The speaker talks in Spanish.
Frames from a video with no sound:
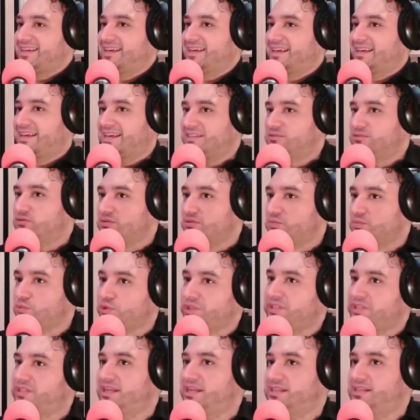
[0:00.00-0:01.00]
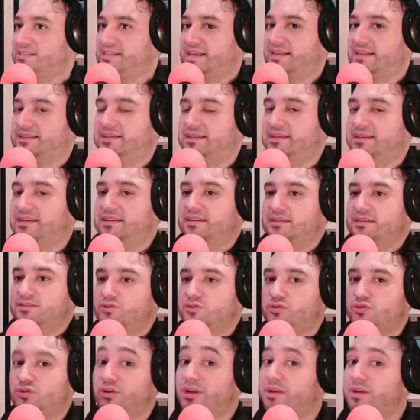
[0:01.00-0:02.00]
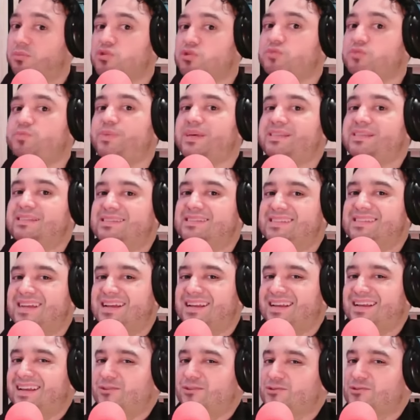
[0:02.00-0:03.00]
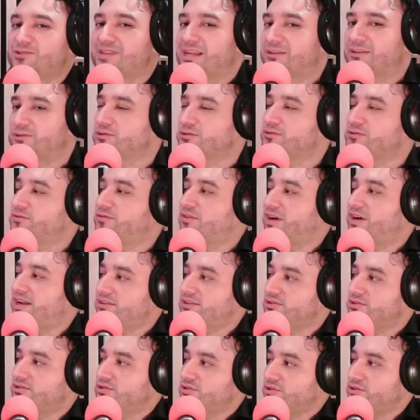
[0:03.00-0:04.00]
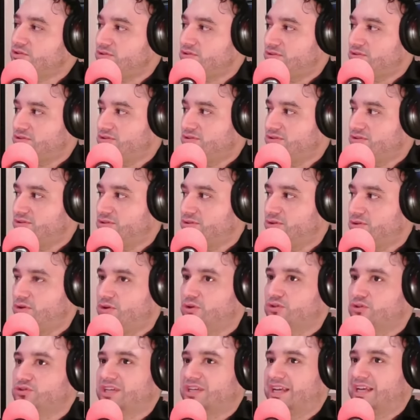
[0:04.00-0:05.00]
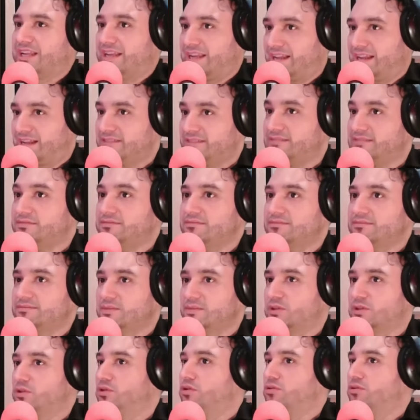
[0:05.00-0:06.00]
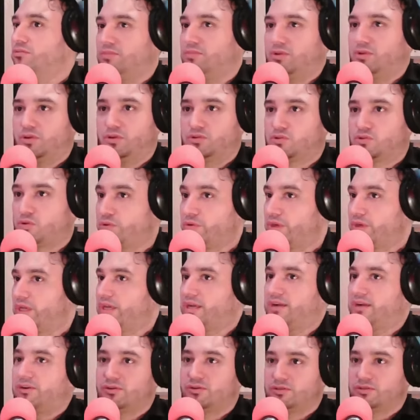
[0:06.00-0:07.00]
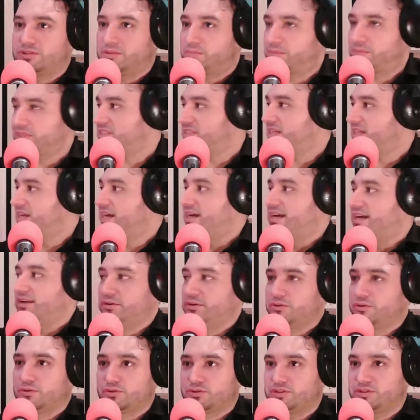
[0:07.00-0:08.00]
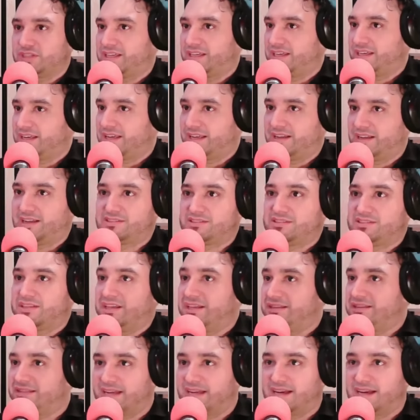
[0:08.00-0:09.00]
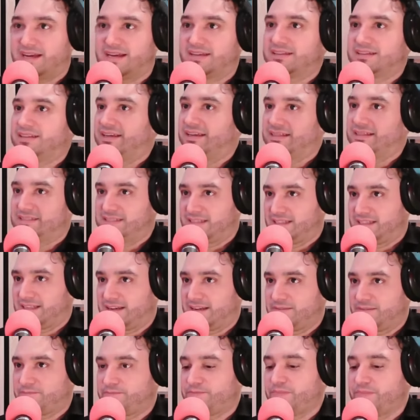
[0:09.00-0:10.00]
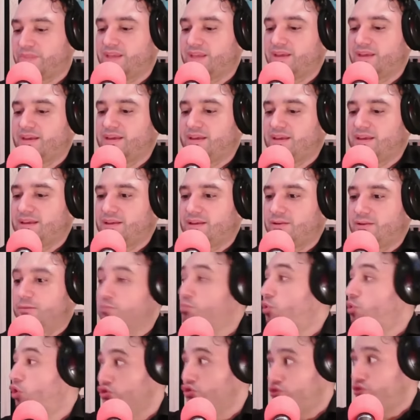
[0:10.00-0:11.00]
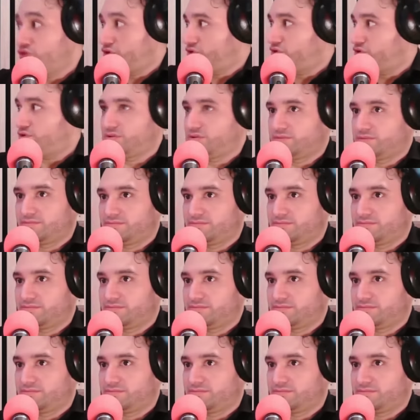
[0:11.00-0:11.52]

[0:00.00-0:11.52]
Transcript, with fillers: Que esto es muy interesante. Solemos pensar que los datos falsos los generan los gobiernos, los empresarios, eh, eh, las think tank, etc. Bots.